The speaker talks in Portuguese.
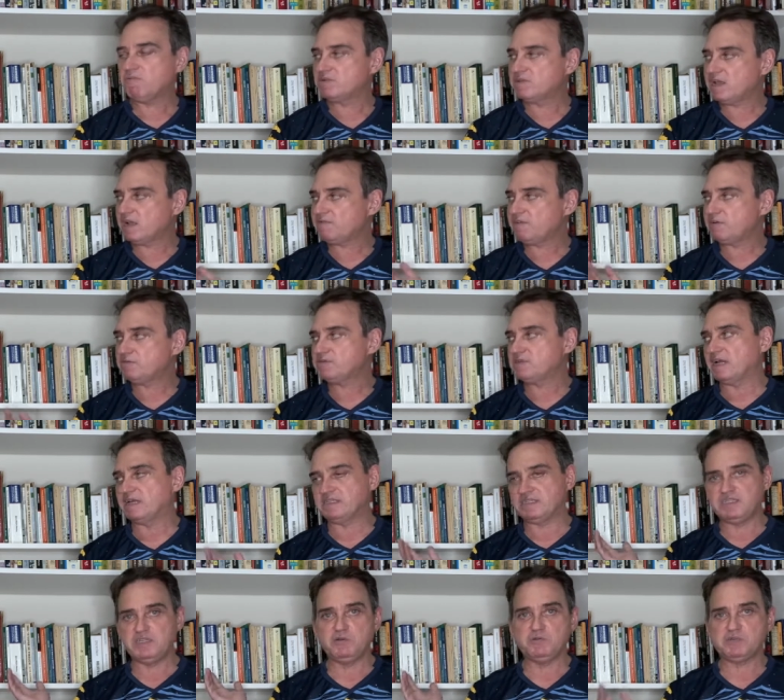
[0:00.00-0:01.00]
Quanto é que vai custar?
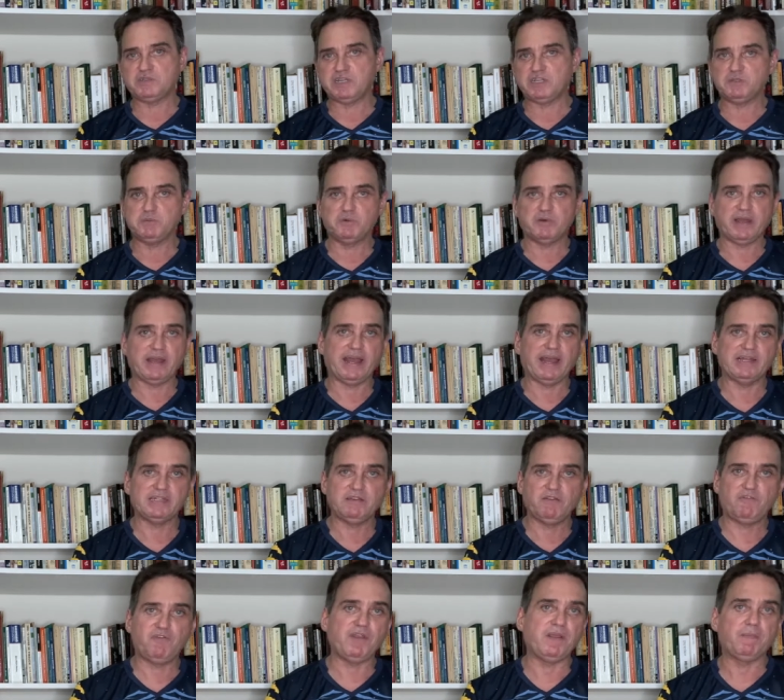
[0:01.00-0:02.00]
5, 6 mil reais,
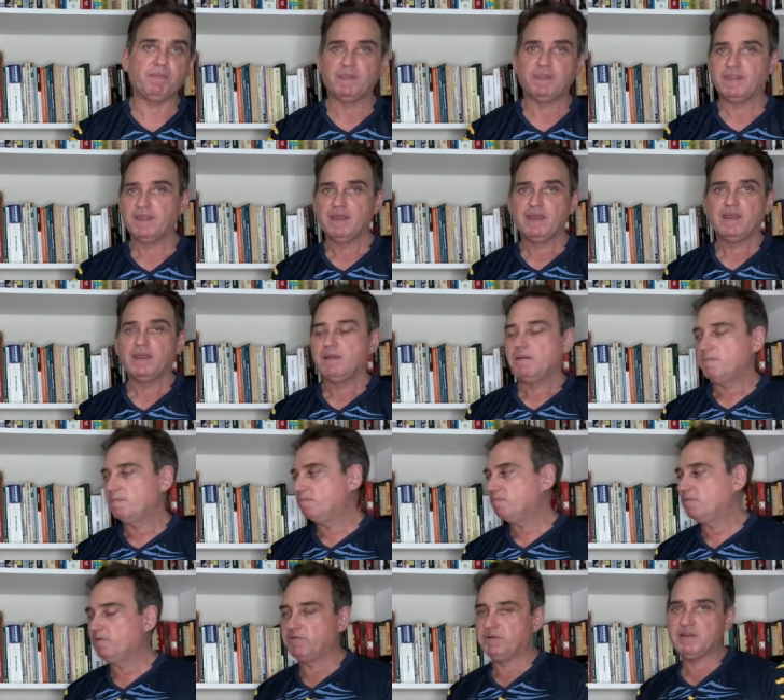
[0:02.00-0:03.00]
enfim
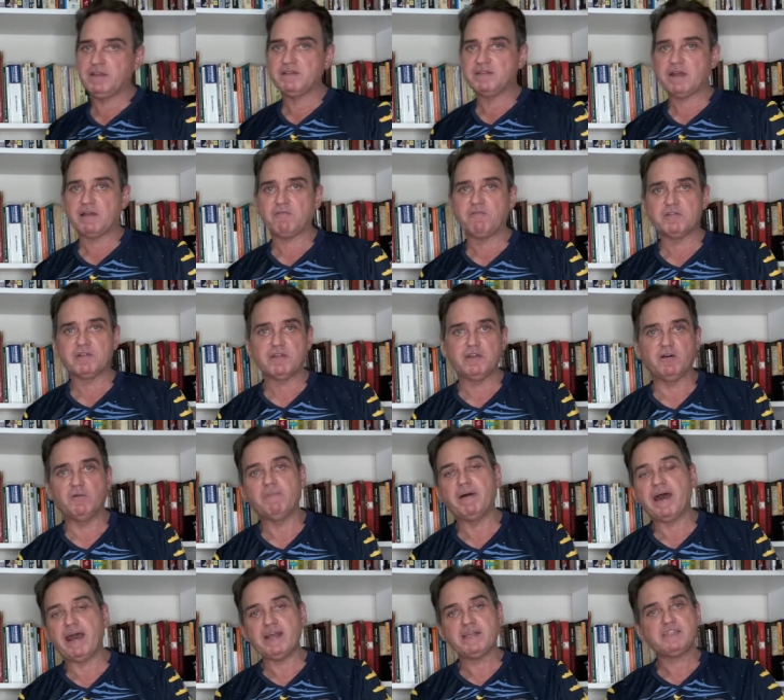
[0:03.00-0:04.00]
povo aqui não dá conta não.
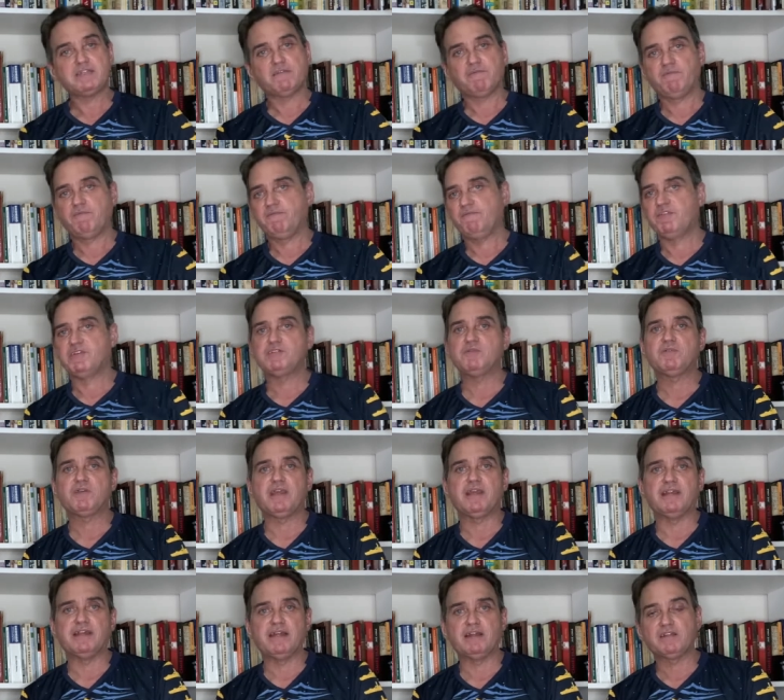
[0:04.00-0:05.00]
Mas, fazer o
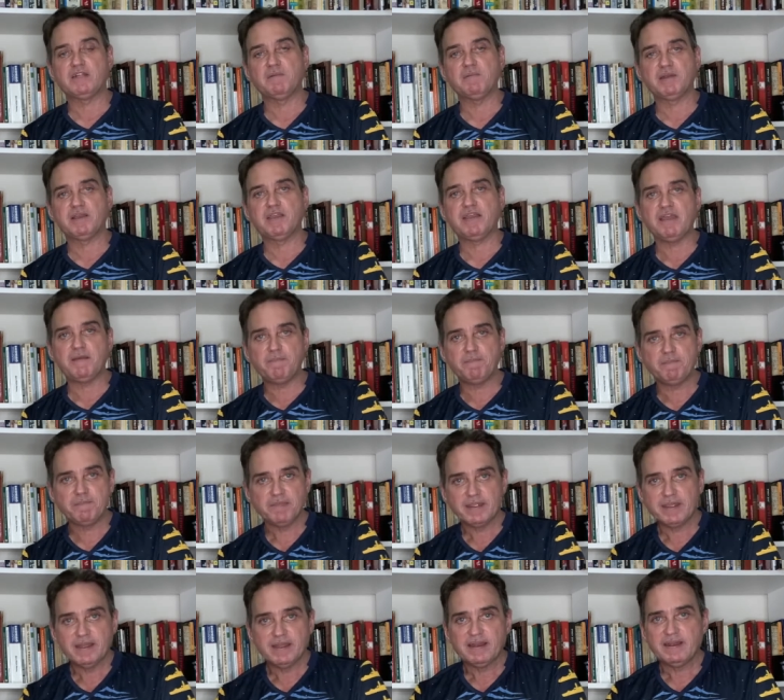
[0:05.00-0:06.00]
quê, né? Tamo aqui,
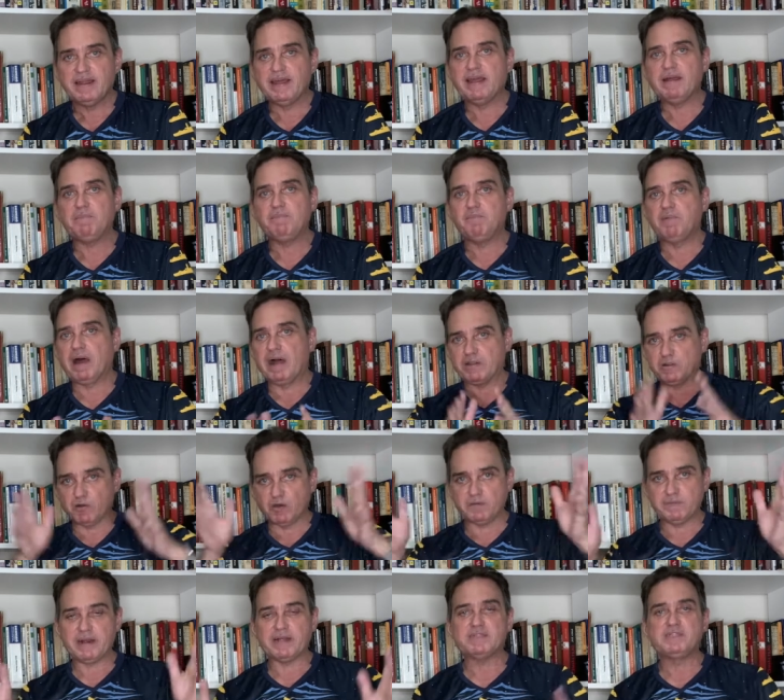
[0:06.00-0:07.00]
né?
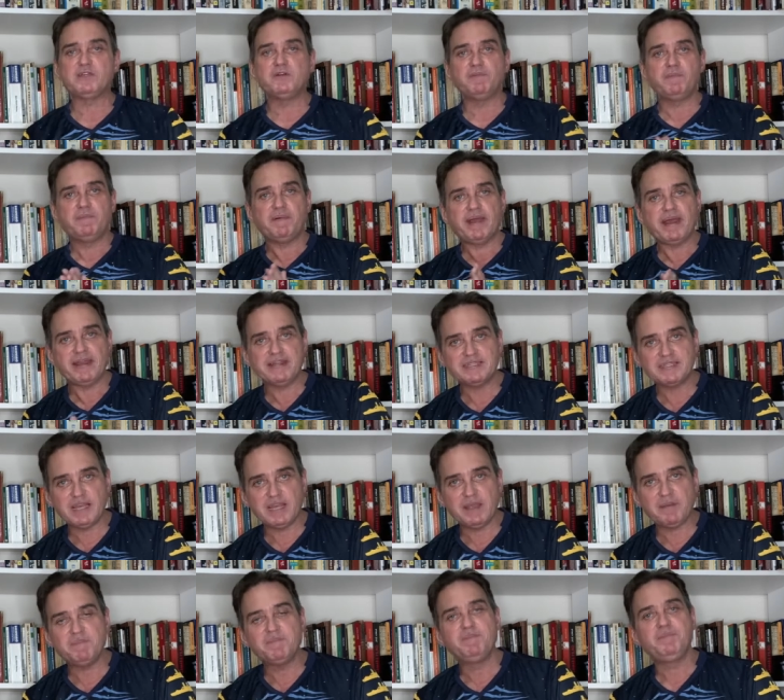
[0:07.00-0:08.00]
Adoro o Brasil, é isso
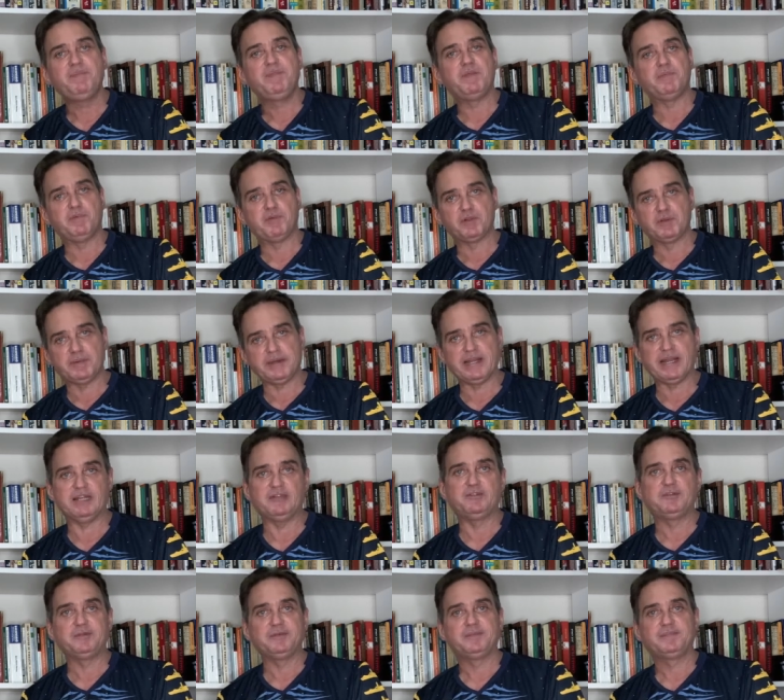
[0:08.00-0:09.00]
aí. Muito obrigado.